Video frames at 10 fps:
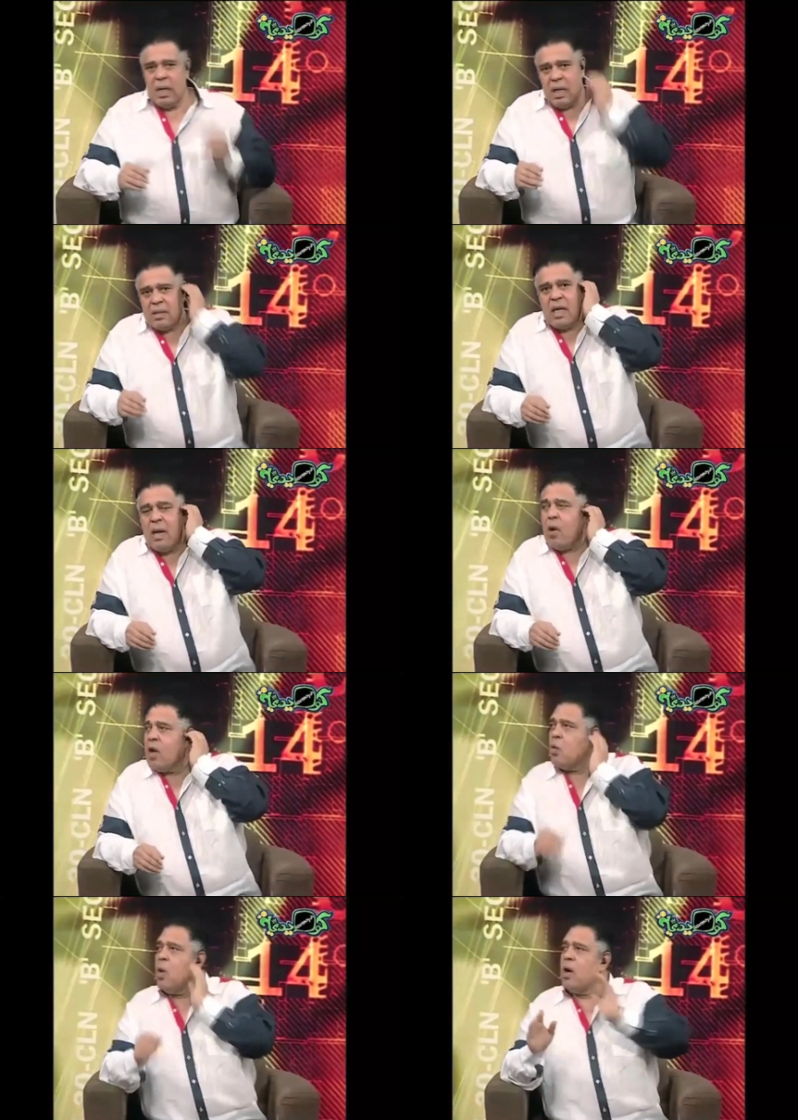يلا سلام
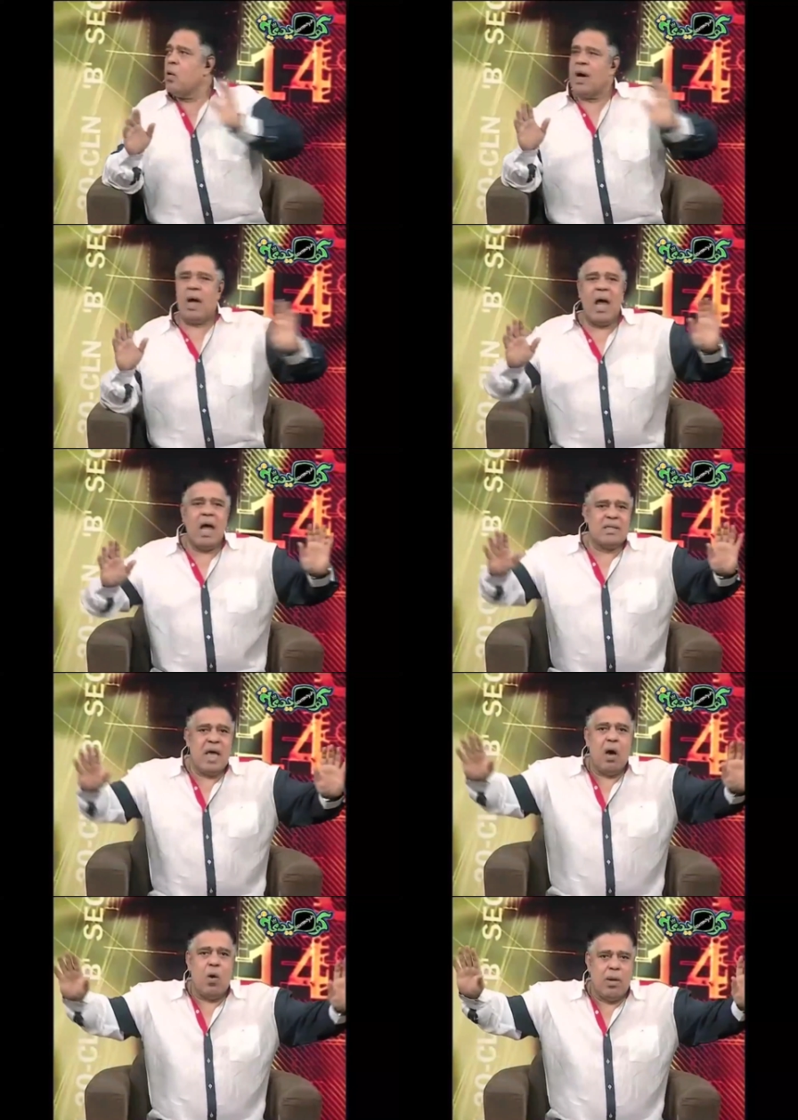عليكم
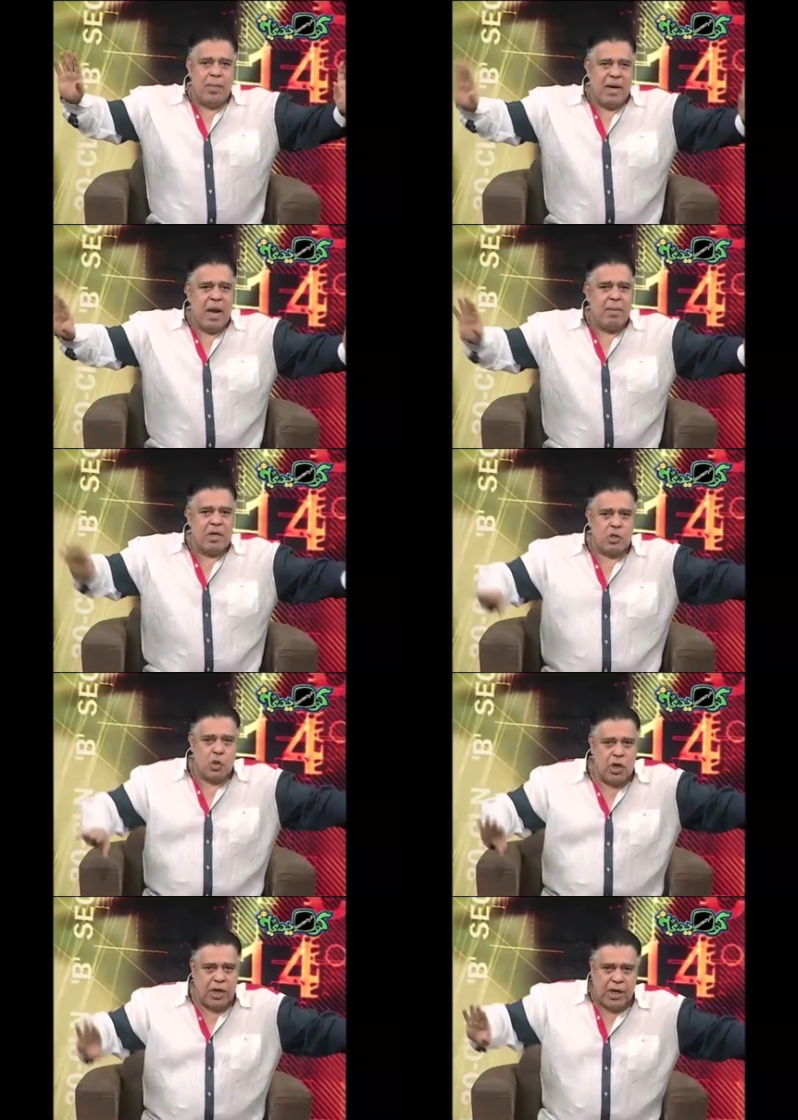وهذا هو البرنامج
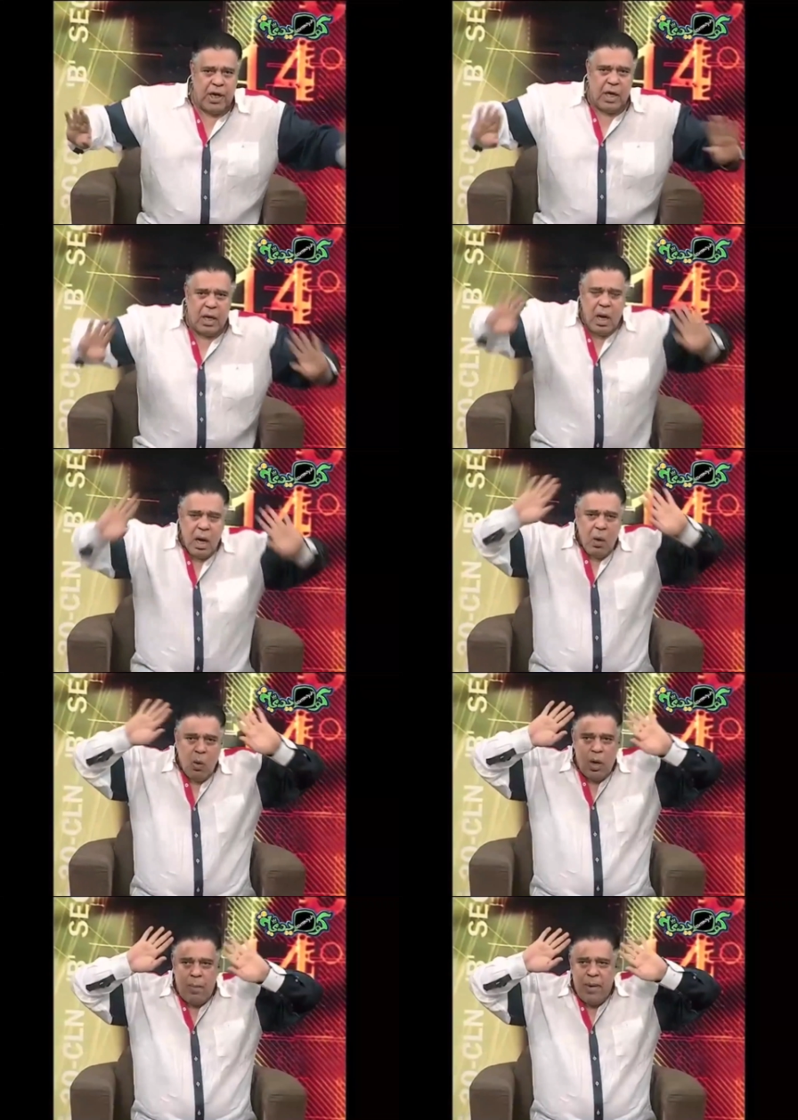الصلح خير
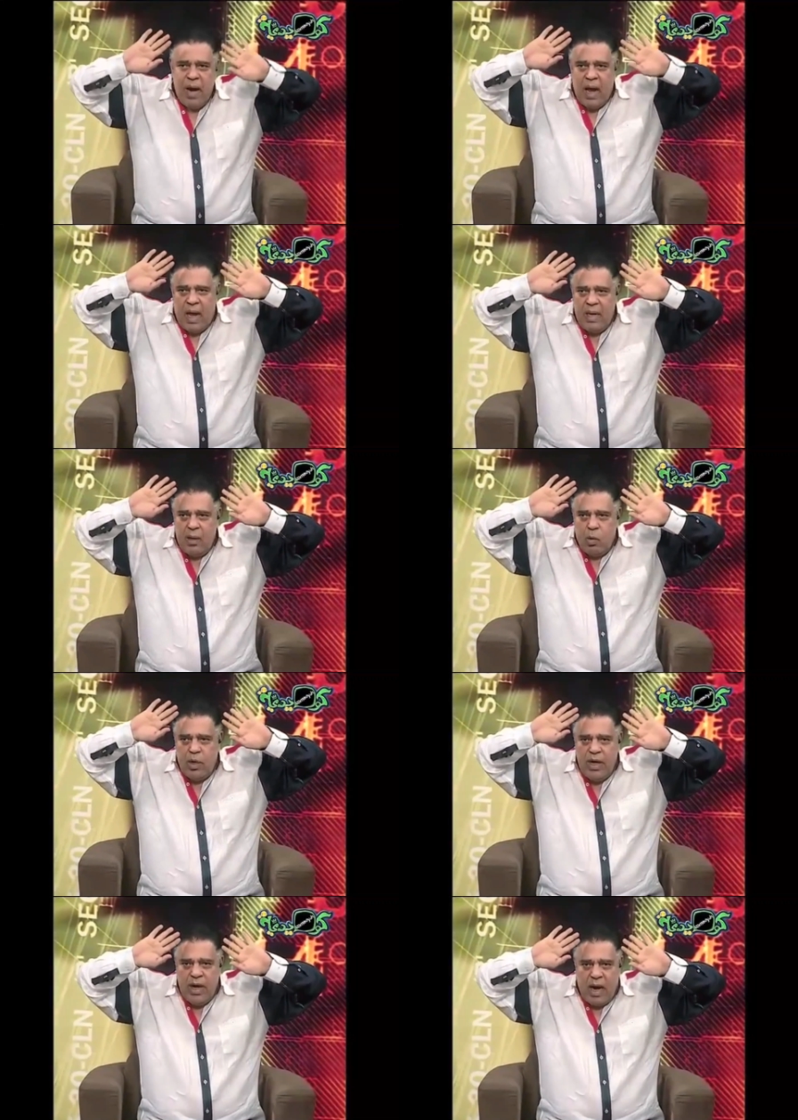وربنا
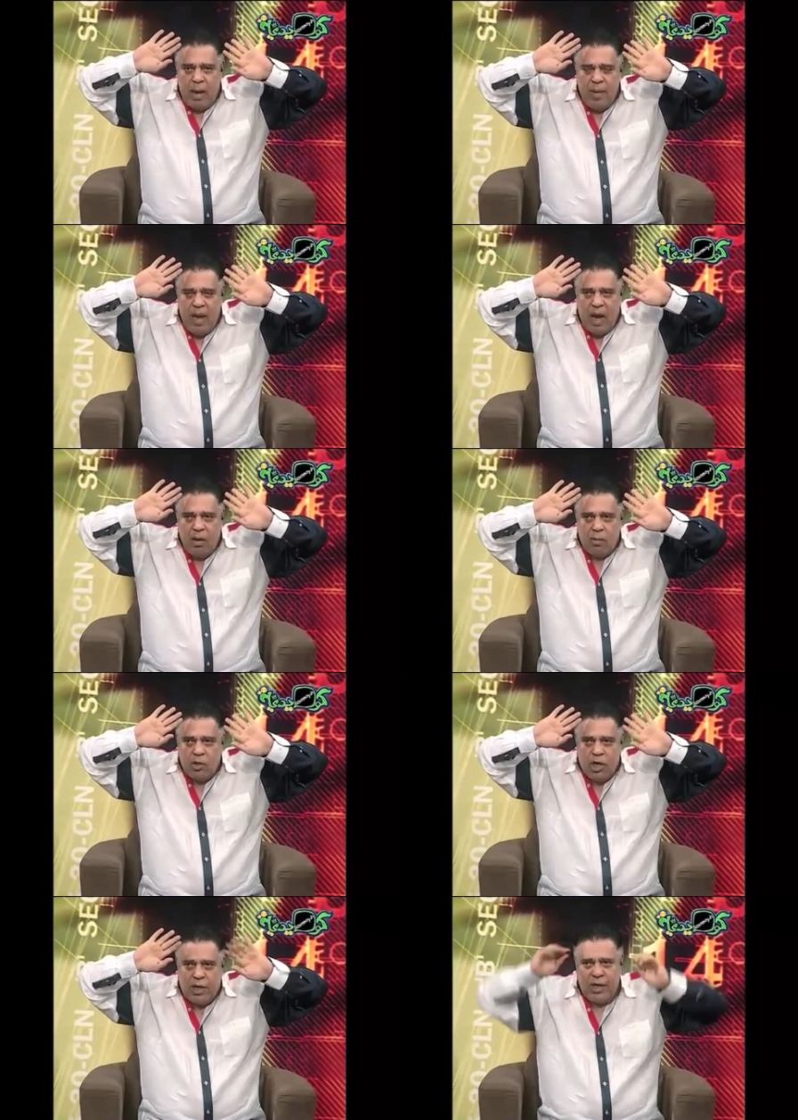يخليكم لينا جميعا
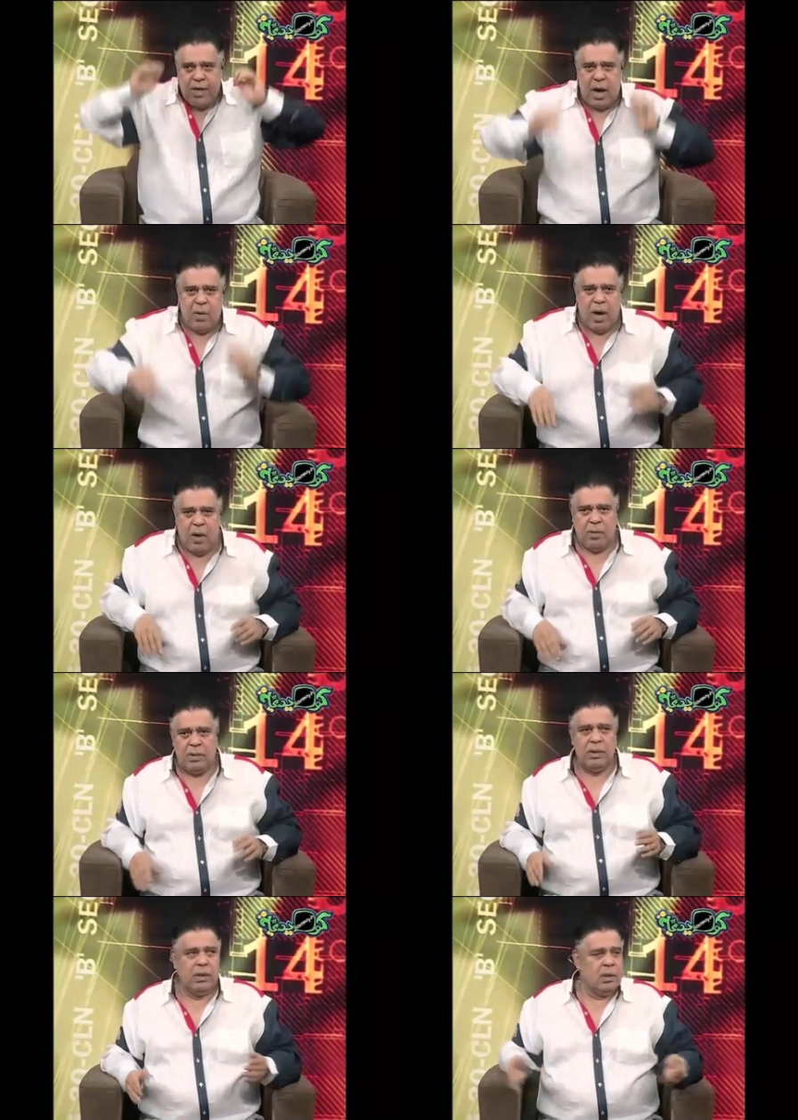ومتشكرين قوي قوي لا
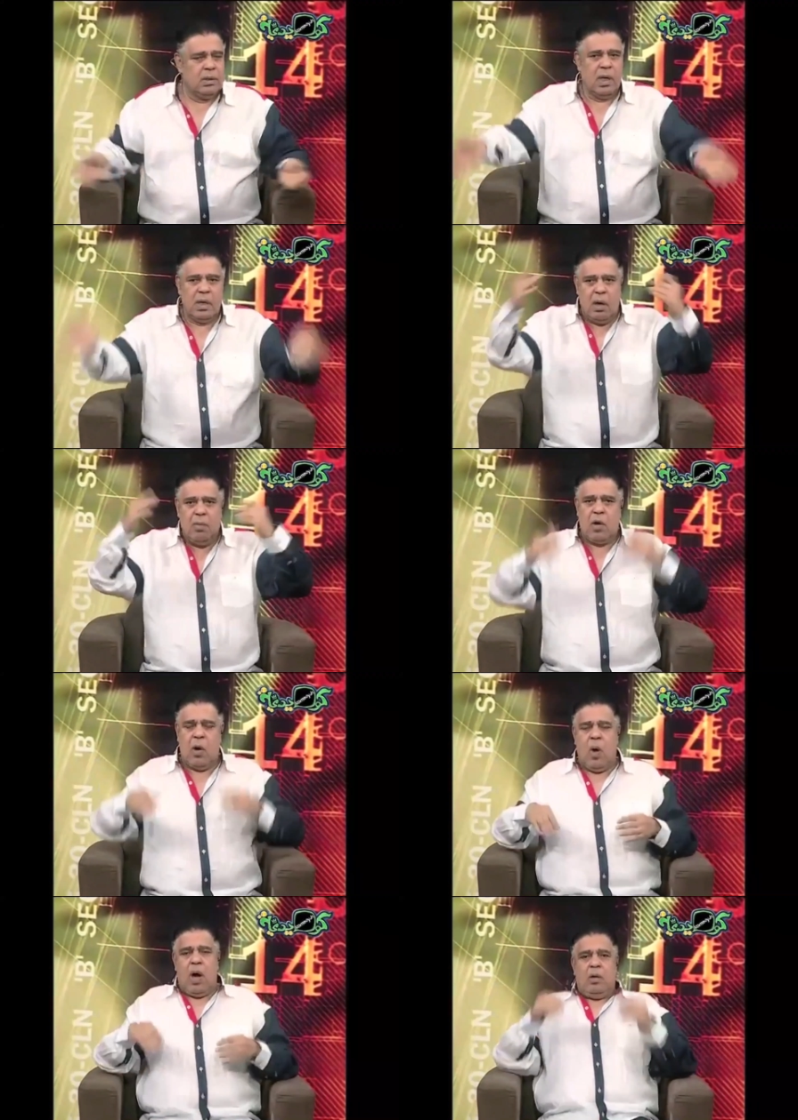حول الله يلا قوموا
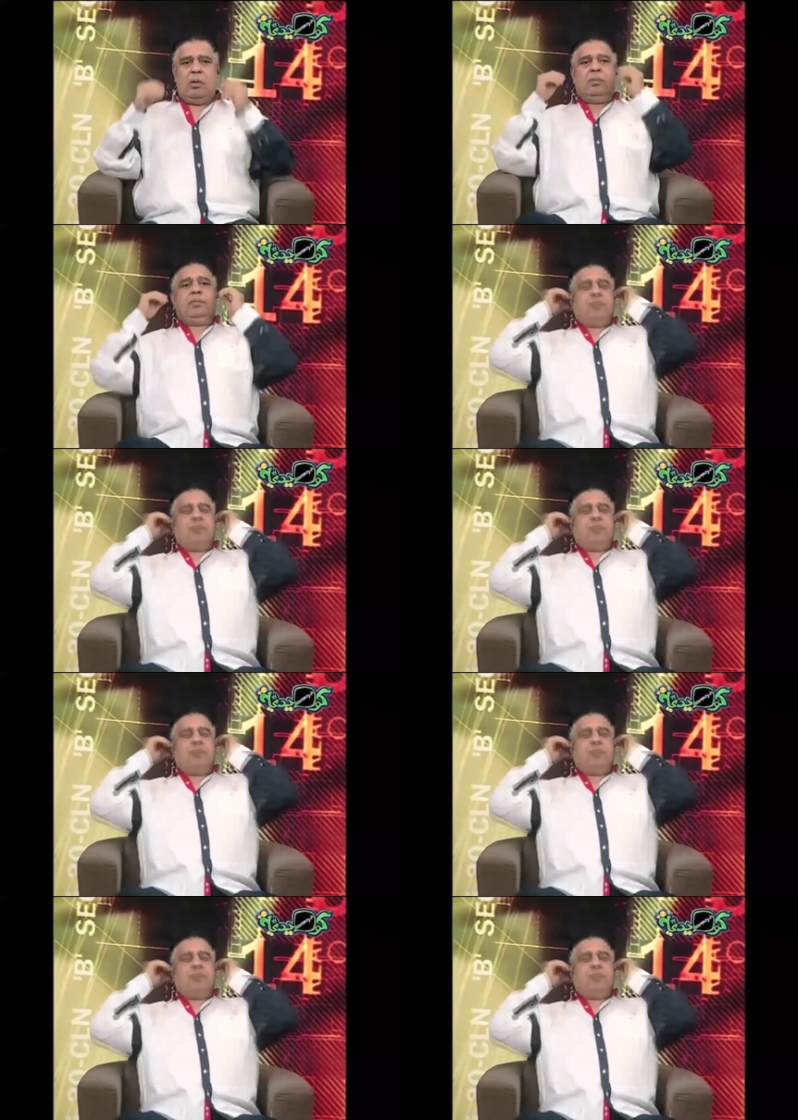روحوا